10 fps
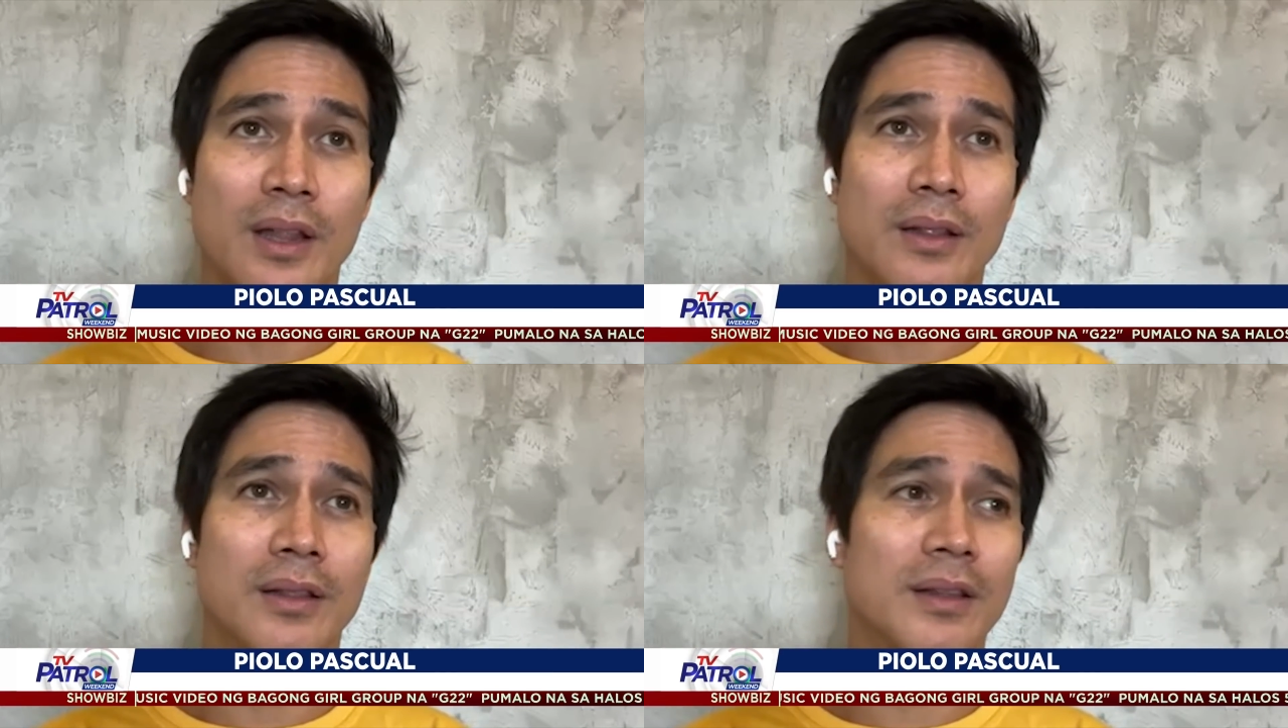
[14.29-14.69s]

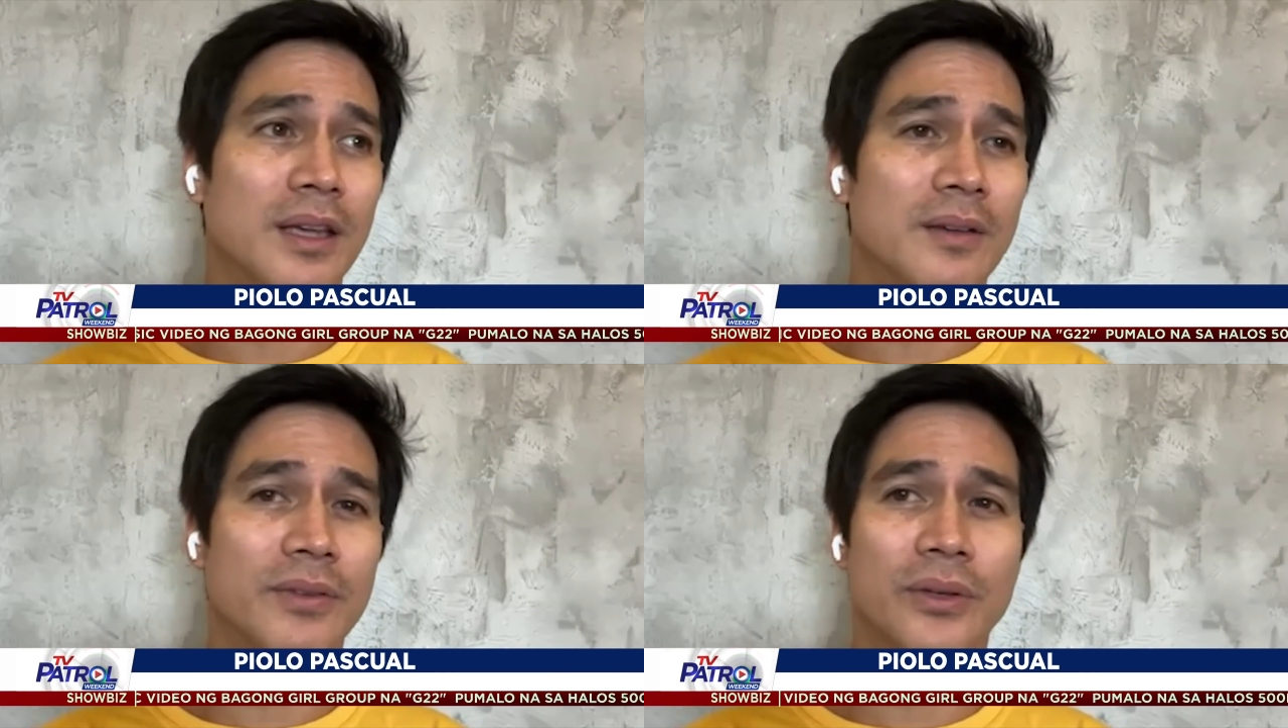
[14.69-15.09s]
And
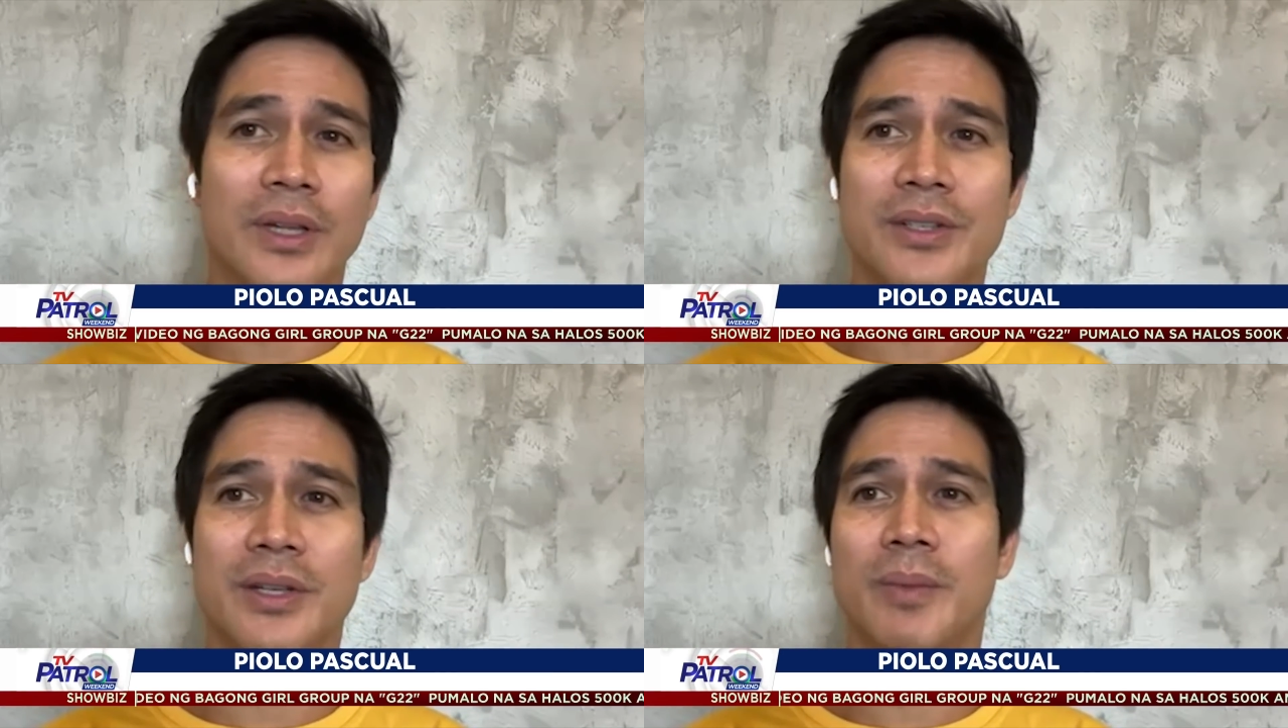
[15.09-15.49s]
in a few
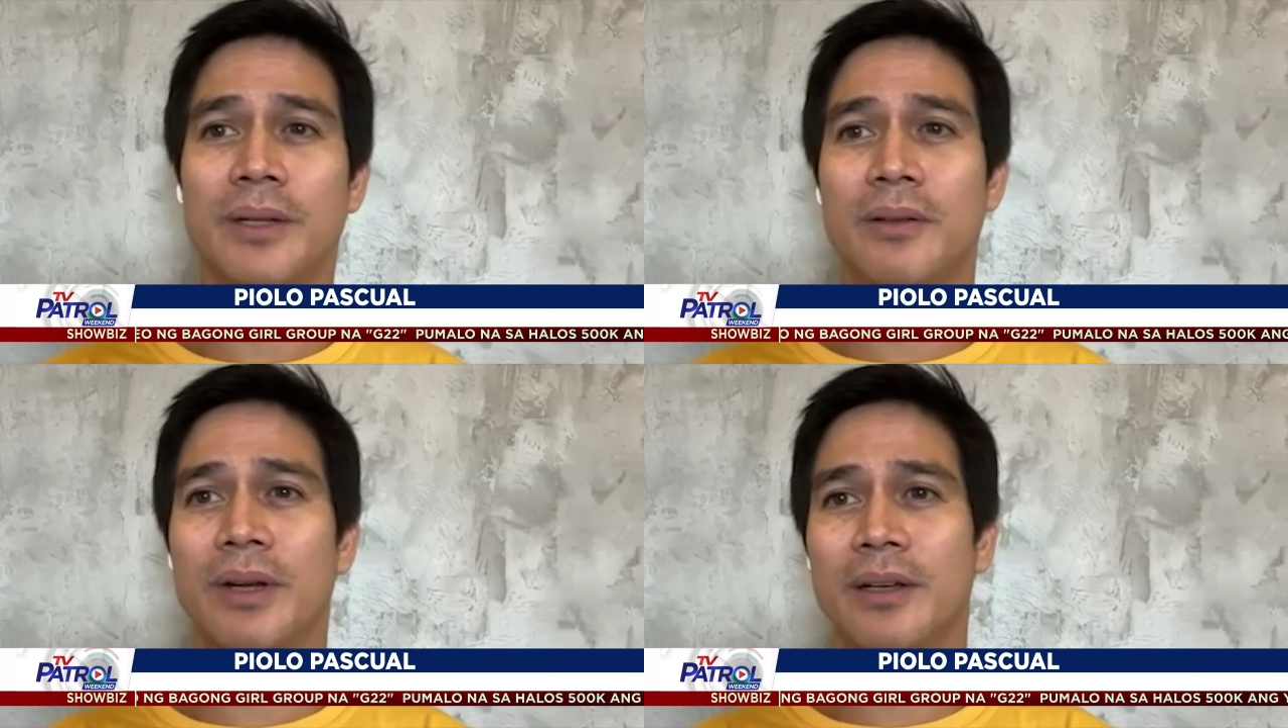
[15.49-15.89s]
days, I'm
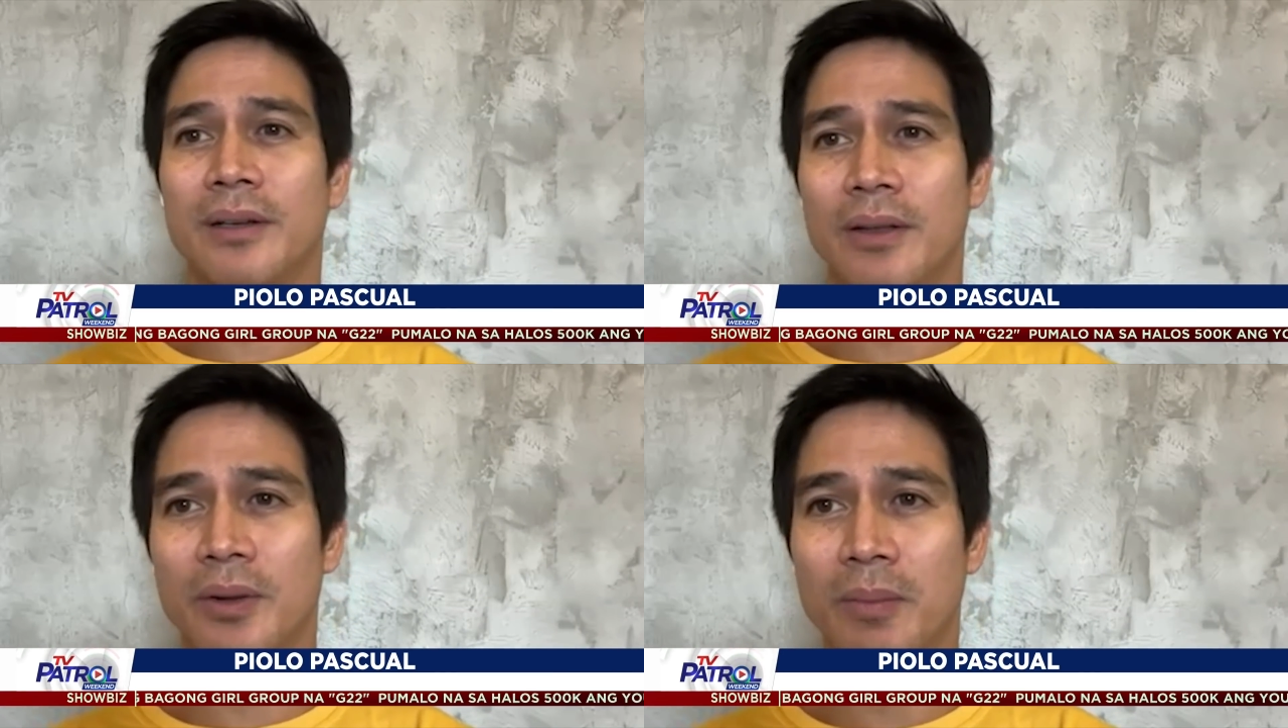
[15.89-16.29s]
entering
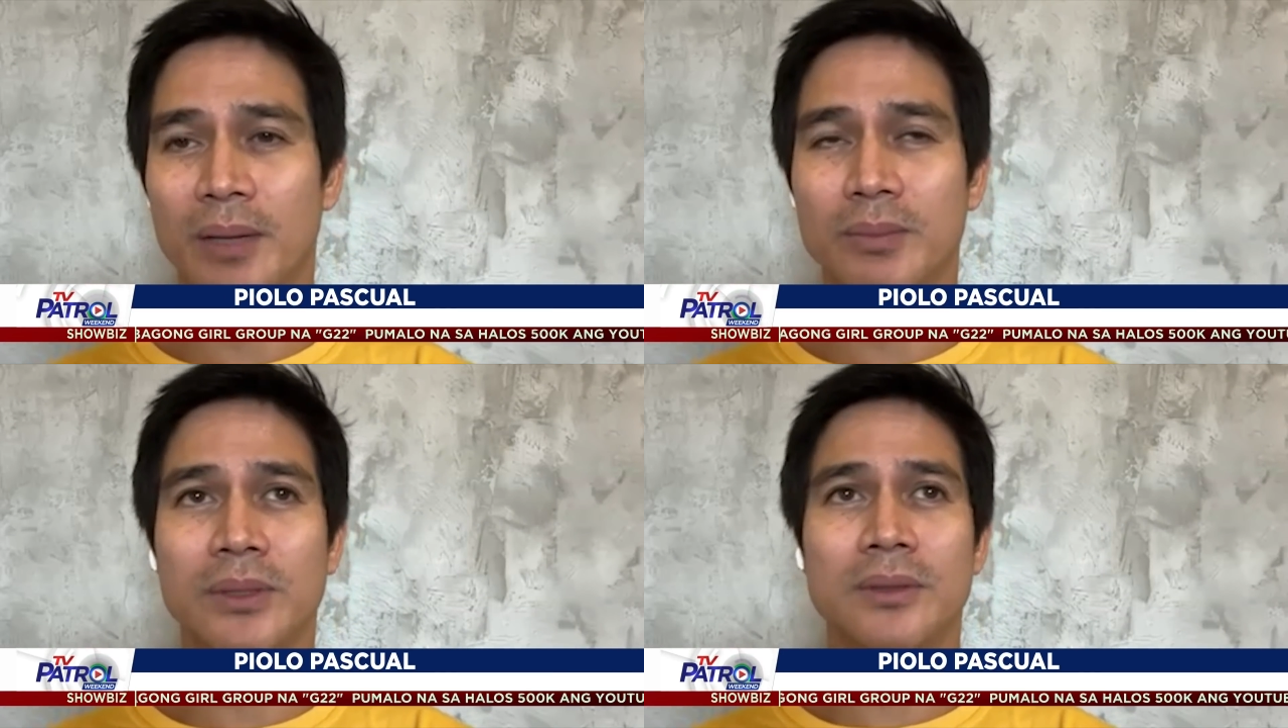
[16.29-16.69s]
another
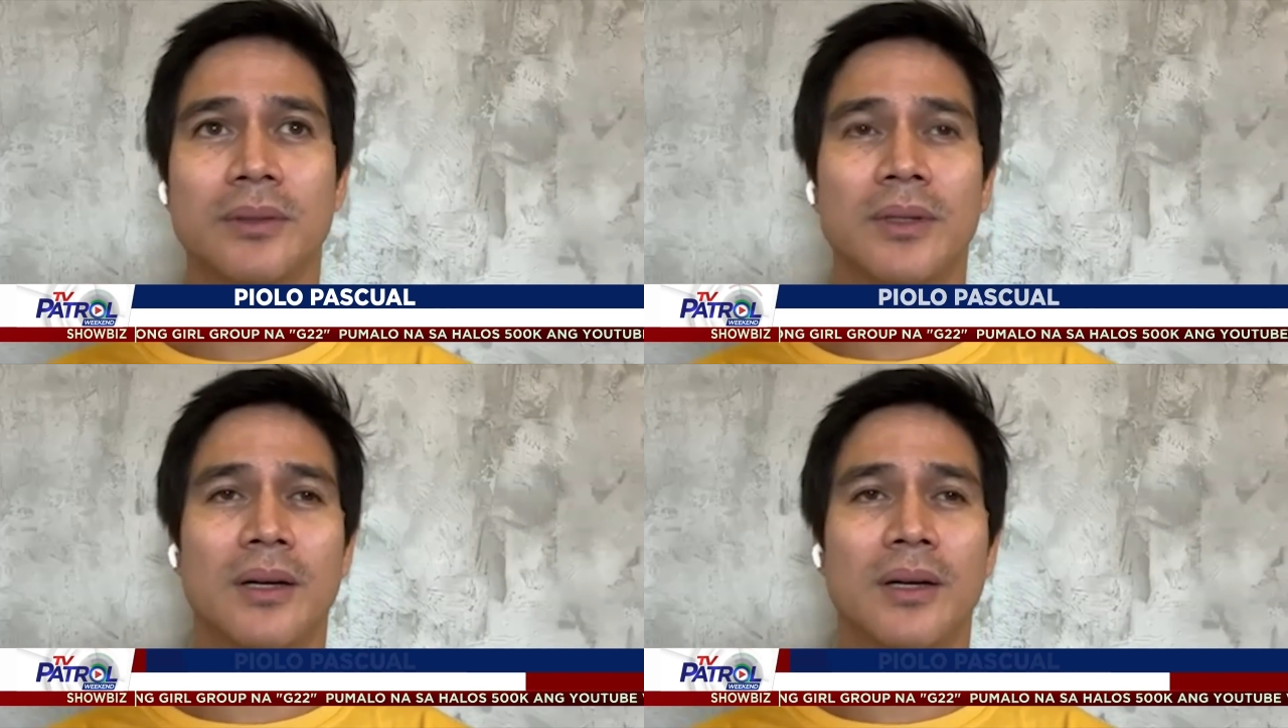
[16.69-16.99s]
bubble,